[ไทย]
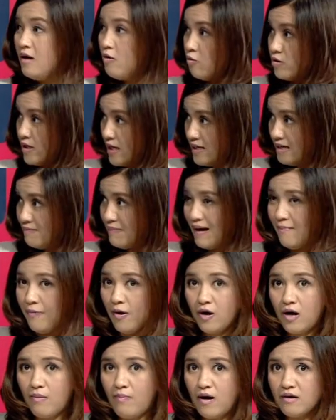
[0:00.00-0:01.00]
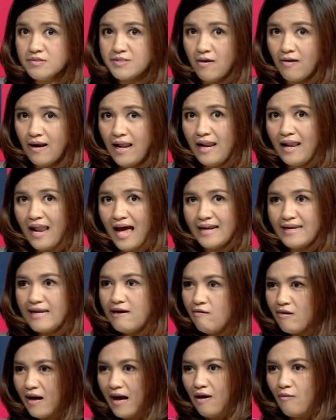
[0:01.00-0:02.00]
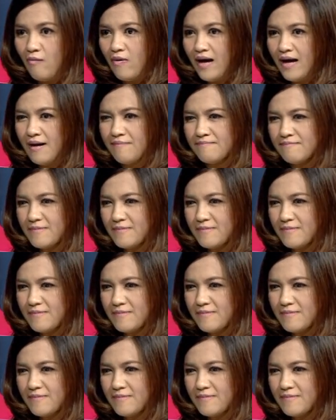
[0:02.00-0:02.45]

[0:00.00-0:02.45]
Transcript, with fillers: คุณอย่าลืมนะพรบสองล้านล้านที่เขากะว่า